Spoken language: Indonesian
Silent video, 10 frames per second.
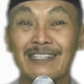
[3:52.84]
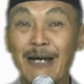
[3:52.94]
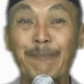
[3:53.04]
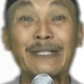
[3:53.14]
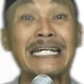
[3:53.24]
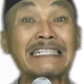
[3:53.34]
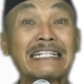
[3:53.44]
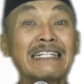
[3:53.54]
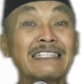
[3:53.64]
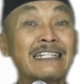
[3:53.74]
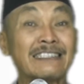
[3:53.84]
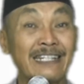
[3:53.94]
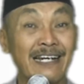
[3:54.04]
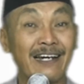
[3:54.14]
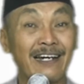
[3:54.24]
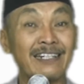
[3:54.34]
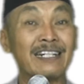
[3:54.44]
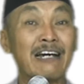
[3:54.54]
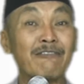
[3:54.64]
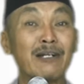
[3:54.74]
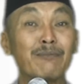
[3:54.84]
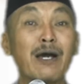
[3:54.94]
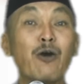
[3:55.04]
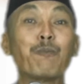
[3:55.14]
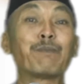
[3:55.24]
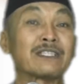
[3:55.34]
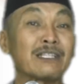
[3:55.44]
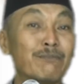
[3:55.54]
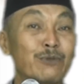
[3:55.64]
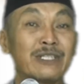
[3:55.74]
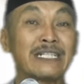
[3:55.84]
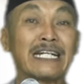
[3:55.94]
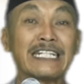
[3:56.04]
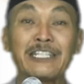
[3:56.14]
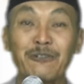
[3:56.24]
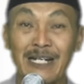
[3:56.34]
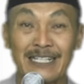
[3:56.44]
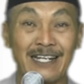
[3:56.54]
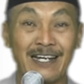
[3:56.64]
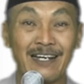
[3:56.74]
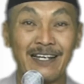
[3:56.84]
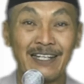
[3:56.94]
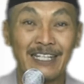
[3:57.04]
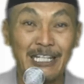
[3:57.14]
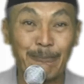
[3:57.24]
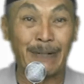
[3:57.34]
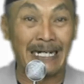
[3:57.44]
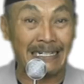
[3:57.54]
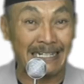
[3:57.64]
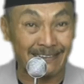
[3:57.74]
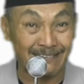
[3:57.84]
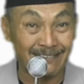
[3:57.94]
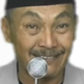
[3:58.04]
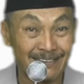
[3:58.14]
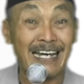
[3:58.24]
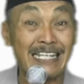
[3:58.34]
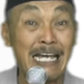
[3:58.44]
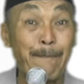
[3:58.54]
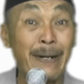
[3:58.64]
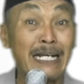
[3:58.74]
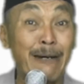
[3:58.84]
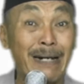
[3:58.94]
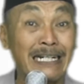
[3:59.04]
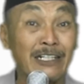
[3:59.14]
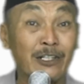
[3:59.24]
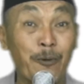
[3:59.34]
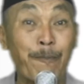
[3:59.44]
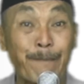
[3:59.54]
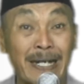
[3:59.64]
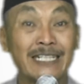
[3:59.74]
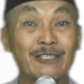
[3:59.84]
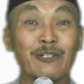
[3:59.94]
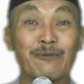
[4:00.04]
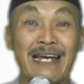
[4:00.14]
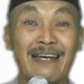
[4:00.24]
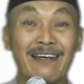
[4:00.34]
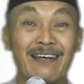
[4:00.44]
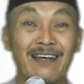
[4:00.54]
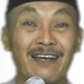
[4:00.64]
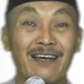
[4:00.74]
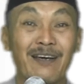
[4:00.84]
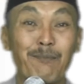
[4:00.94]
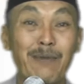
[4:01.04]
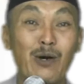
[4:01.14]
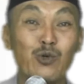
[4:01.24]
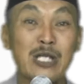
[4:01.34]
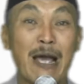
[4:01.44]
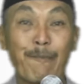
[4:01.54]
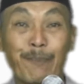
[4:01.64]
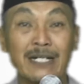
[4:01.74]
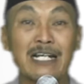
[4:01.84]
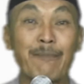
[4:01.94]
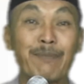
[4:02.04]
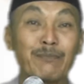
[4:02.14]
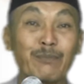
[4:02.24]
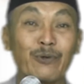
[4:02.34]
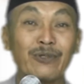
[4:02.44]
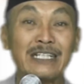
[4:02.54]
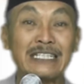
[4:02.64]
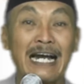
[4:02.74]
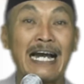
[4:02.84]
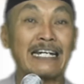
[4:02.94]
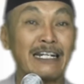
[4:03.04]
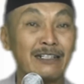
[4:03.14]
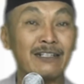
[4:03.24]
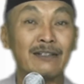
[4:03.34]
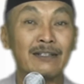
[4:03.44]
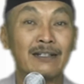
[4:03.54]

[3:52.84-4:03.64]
Ya biarkan saja relawan mau bertemu dengan idolanya. Ibarat kayak penggemar grup band itu loh Pak. Mau sampai kapanpun ya akan